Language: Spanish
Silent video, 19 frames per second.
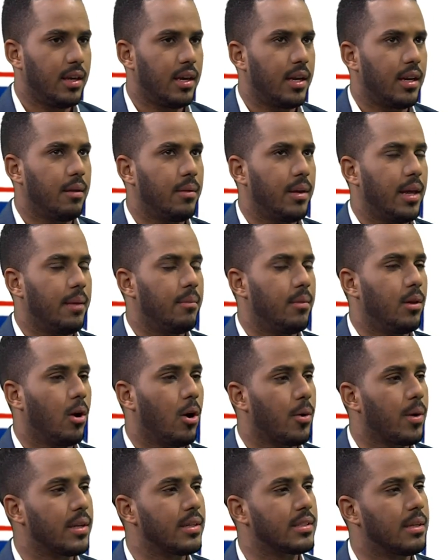en,
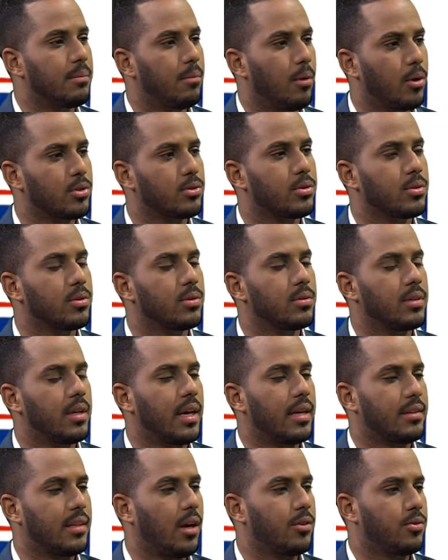Lawrence, en Boston, en
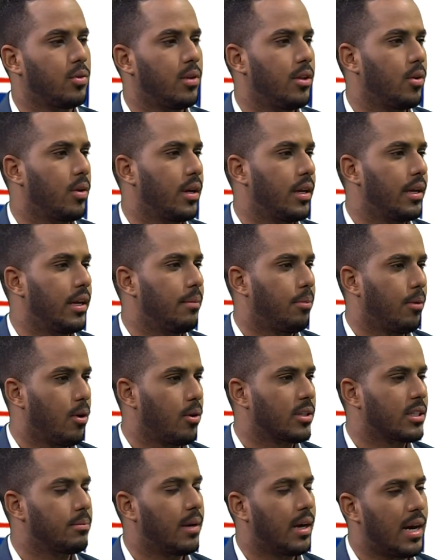Estados Unidos, en el
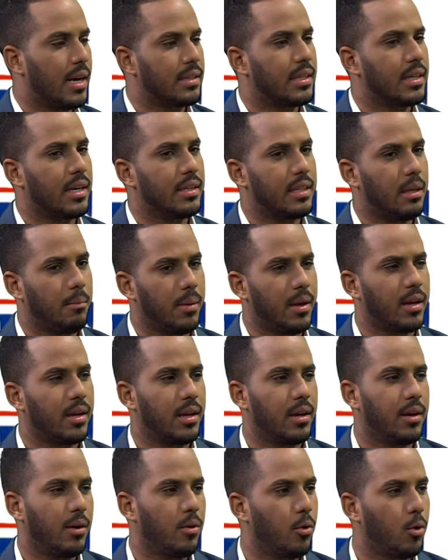Bronx, en Manhattan y también
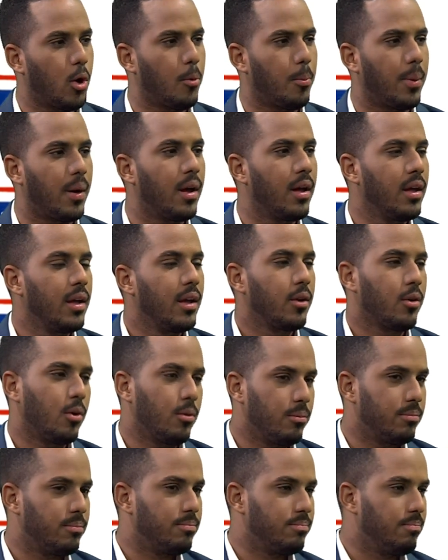en, Europa,
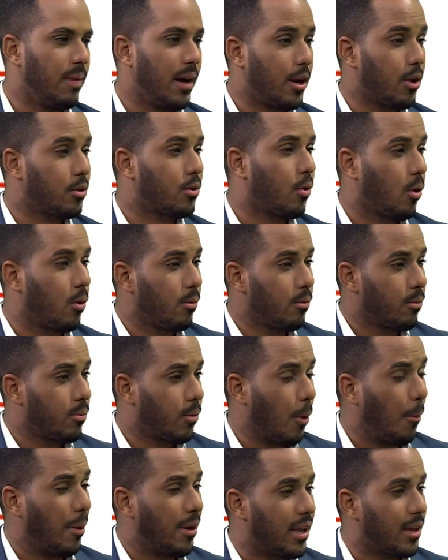con varios
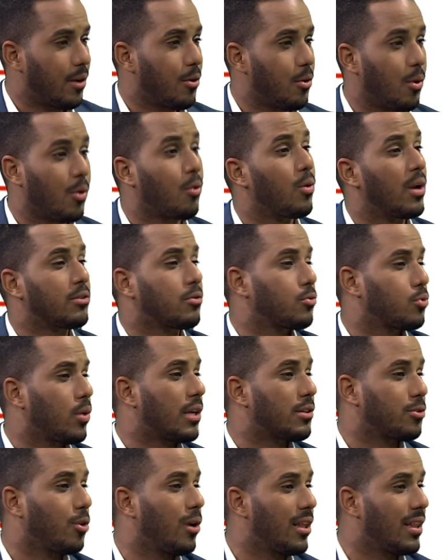compañeros, no con una estructura
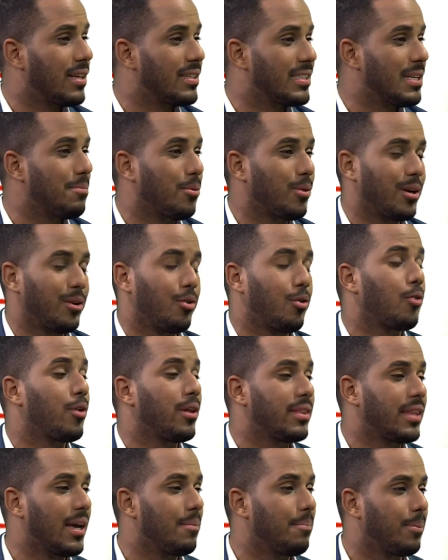sólida en sí, porque no nos dio el
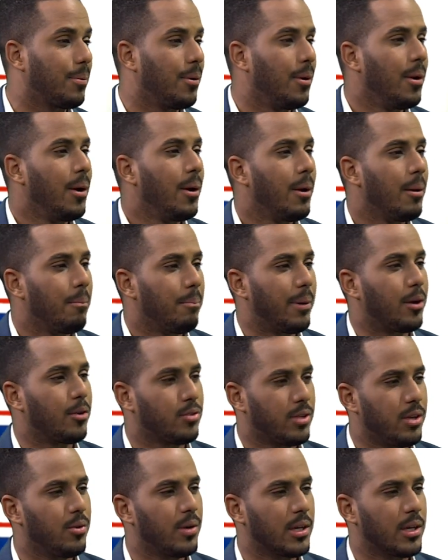tiempo, pero sí un